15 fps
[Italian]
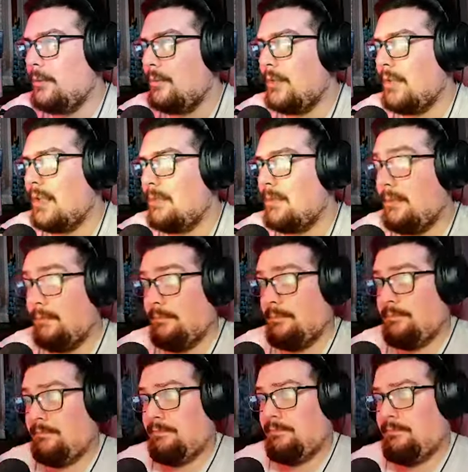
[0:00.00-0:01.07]
mon ami.
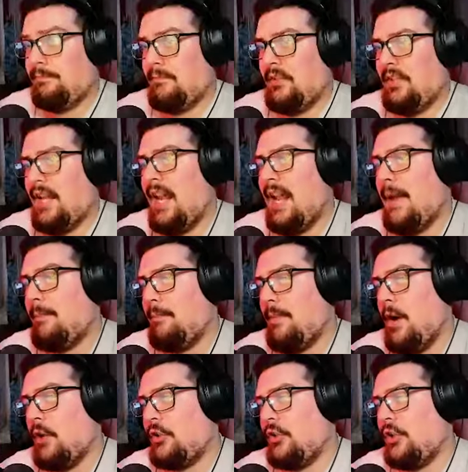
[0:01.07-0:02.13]
Sì,
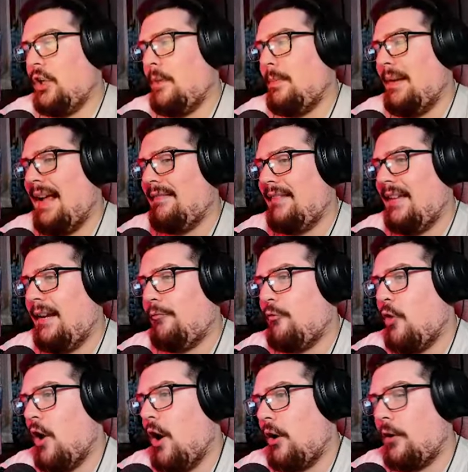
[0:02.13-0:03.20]
possono prendere
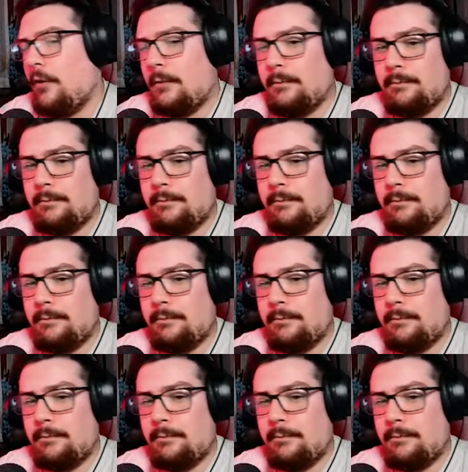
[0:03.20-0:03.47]
fuoco.